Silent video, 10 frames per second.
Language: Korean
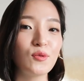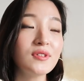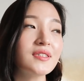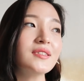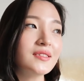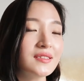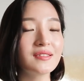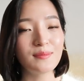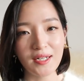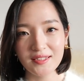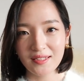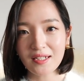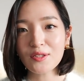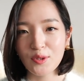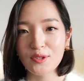코트를 많이
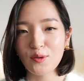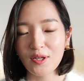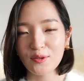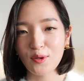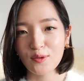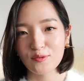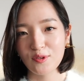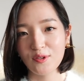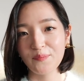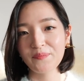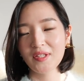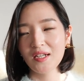사게 되는 것 같더라고요.